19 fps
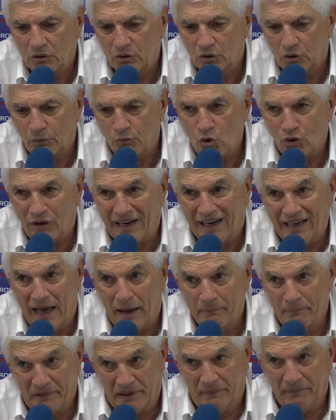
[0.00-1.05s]
como un
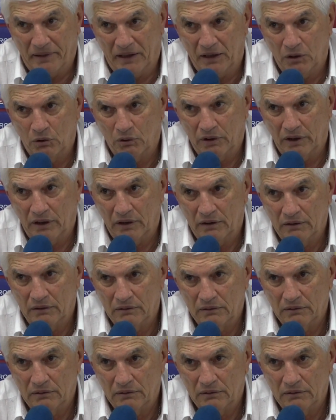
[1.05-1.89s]
calambre, me dijo él.